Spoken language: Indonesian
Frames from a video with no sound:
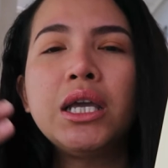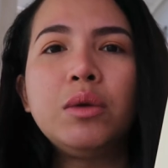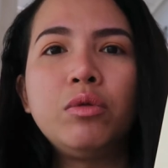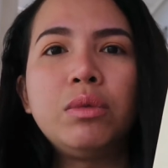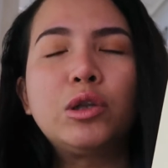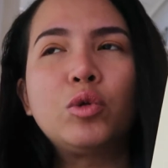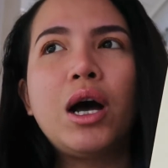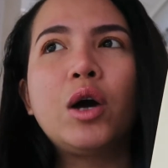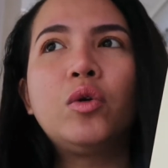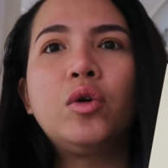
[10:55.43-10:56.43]
ibu
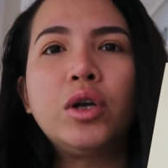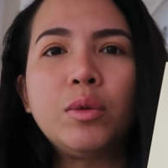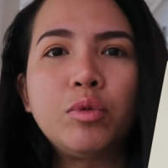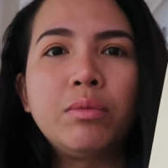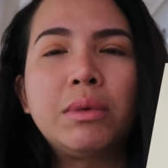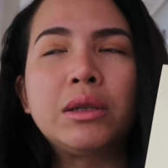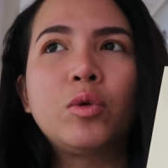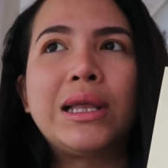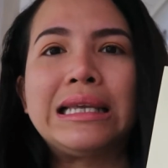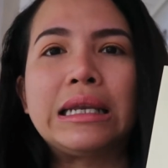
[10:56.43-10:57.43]
mertua aku ibu
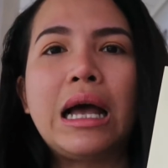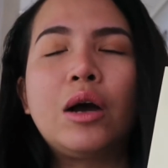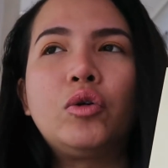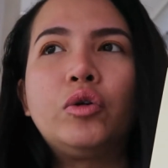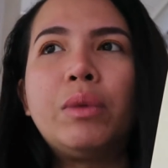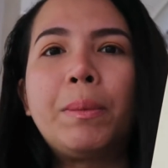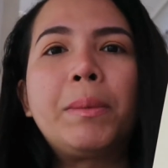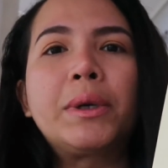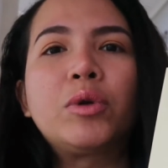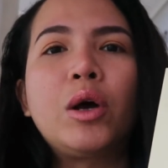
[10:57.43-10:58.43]
mertua tiri aku
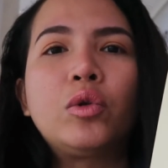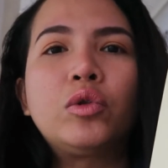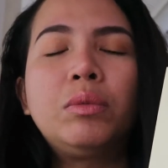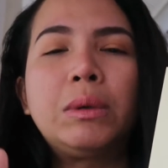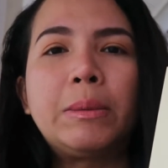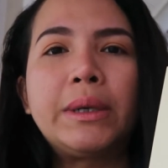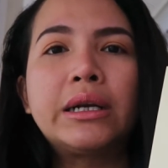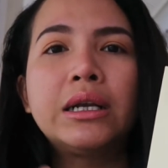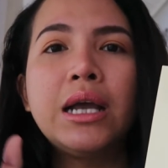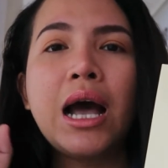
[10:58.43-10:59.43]
bapak mertua aku tuh
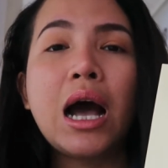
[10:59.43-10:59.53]
benar-benar